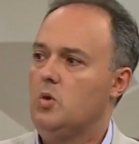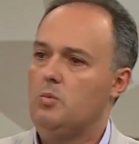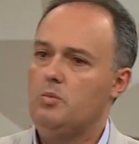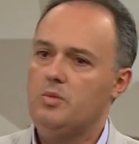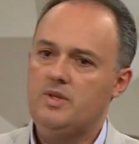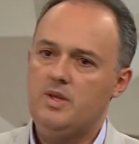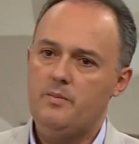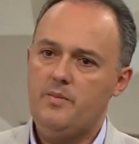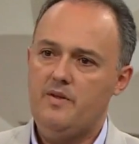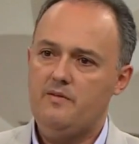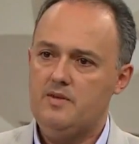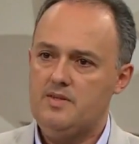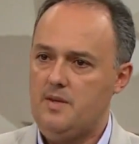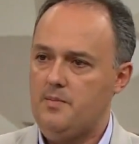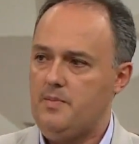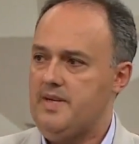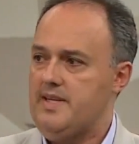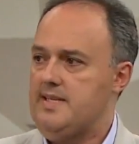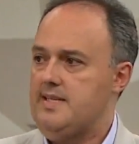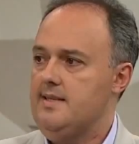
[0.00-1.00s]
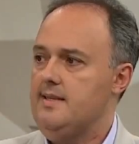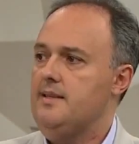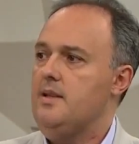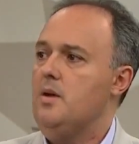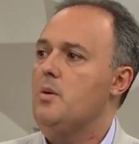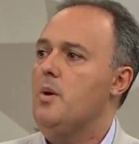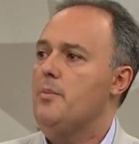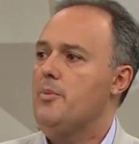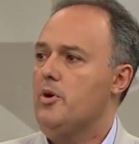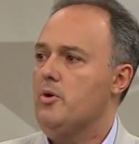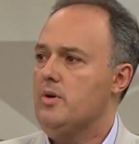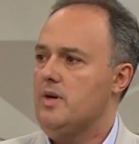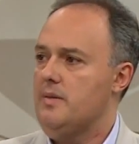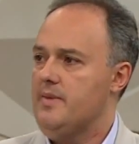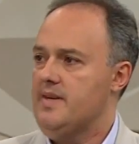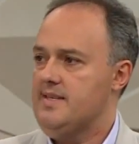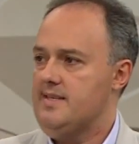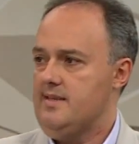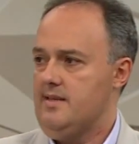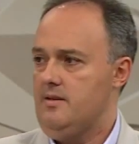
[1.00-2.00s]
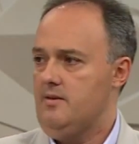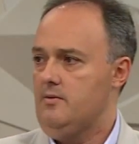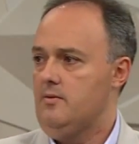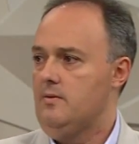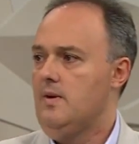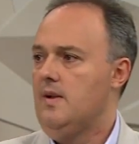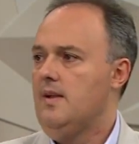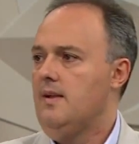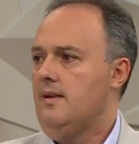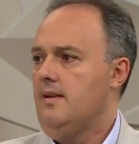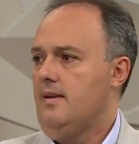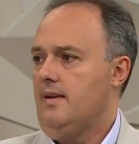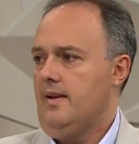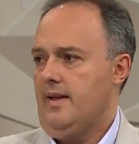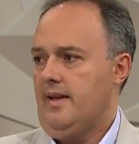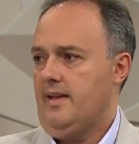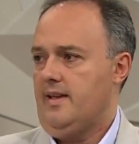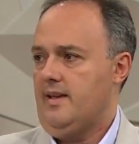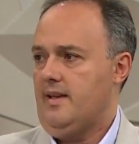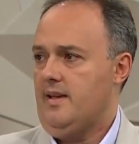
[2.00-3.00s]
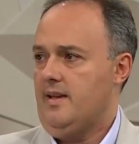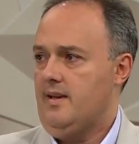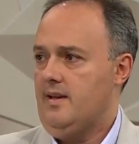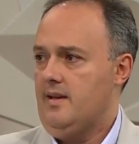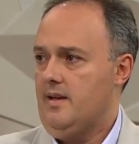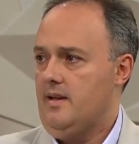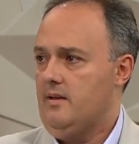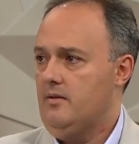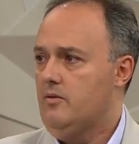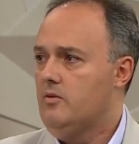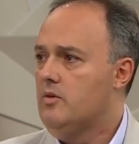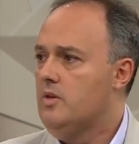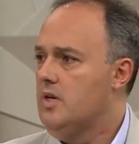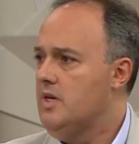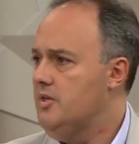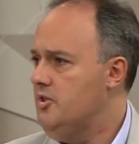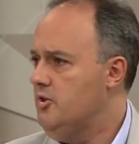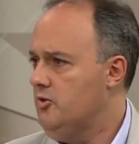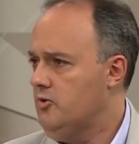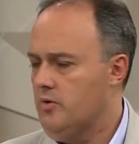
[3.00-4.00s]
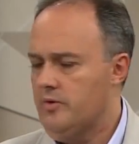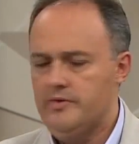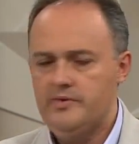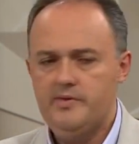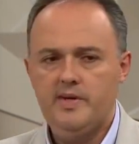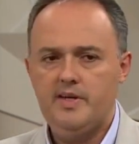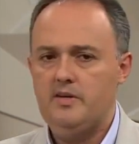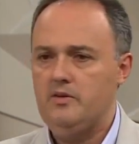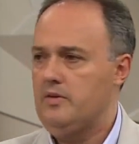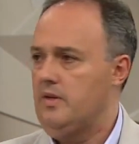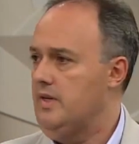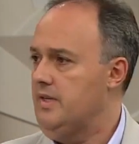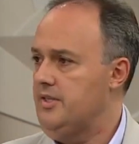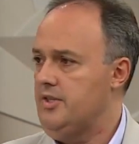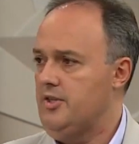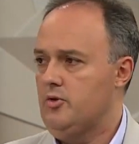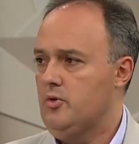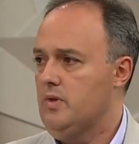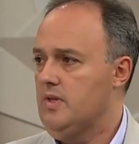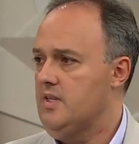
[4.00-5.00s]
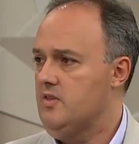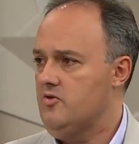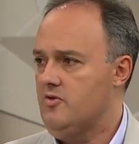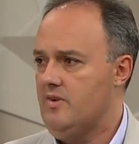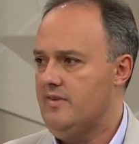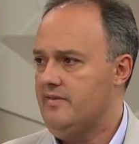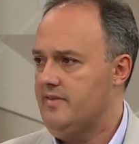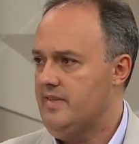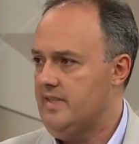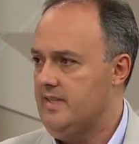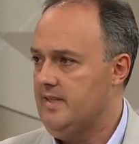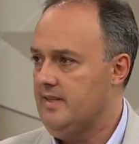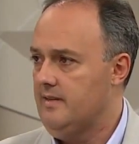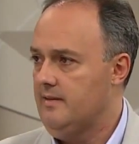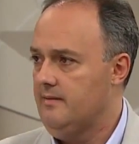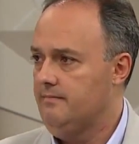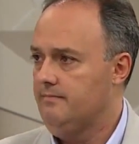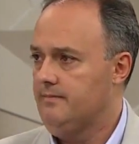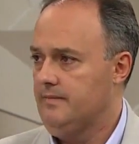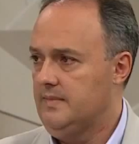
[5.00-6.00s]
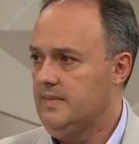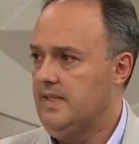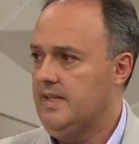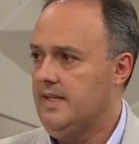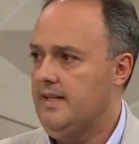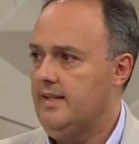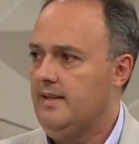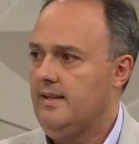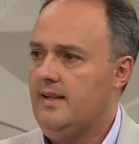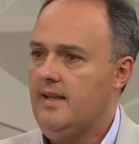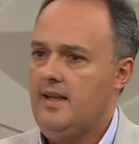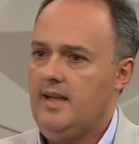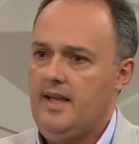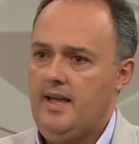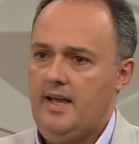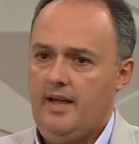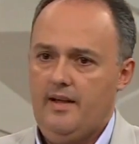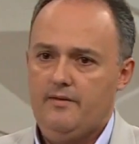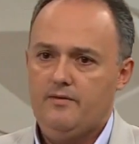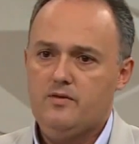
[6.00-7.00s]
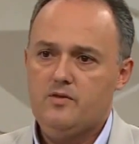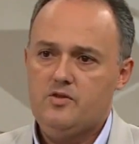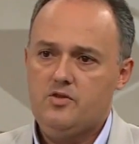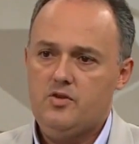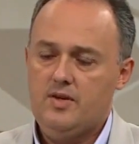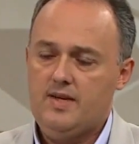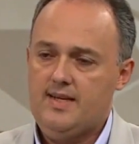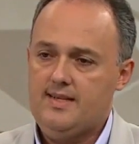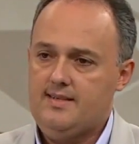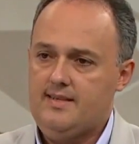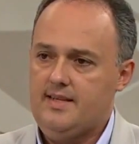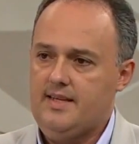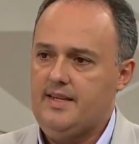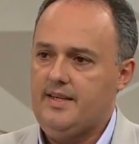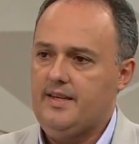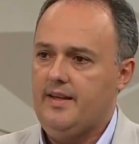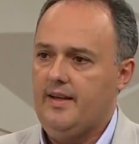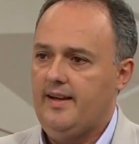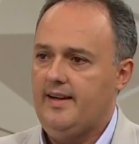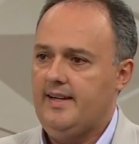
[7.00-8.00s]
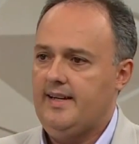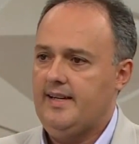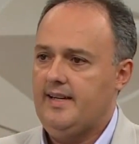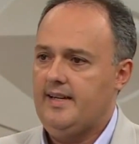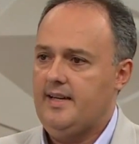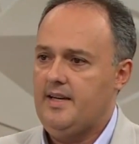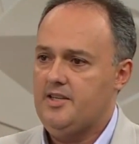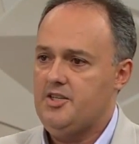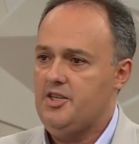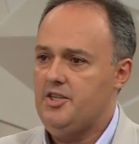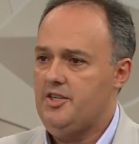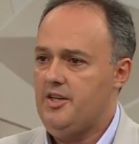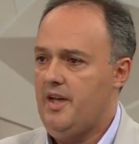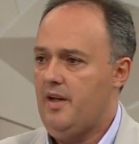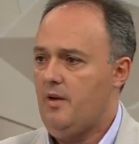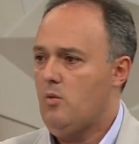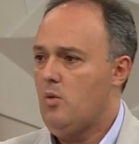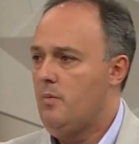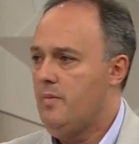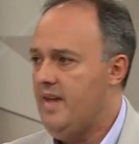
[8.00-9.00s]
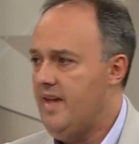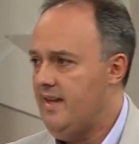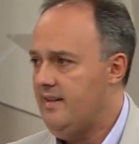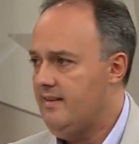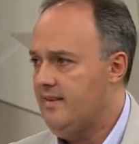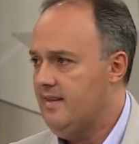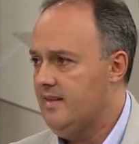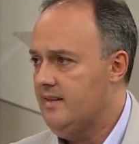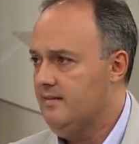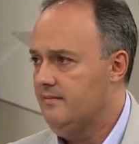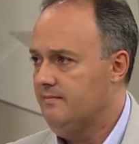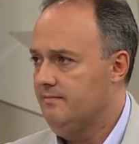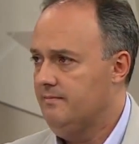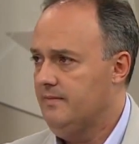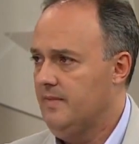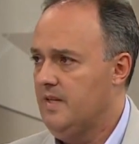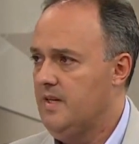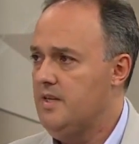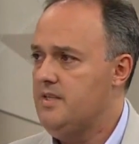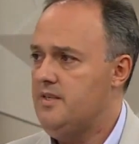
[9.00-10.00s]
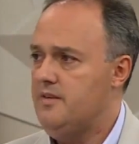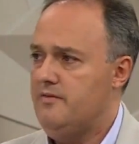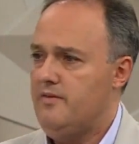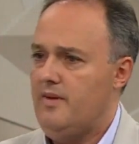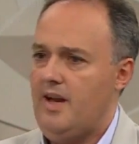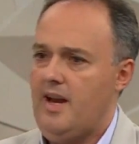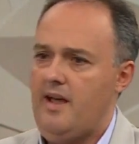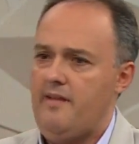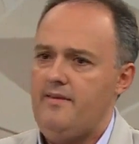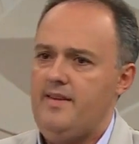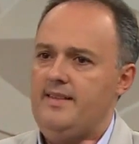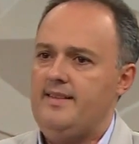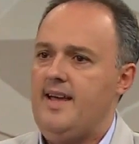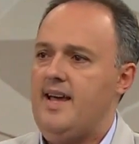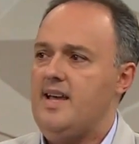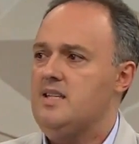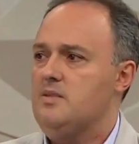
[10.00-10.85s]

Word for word: como também você precisa ter uma programação é, durante todo o ano, durante toda a sua vida. Hum. Né? Funciona assim, a gente recomenda, antes se falava em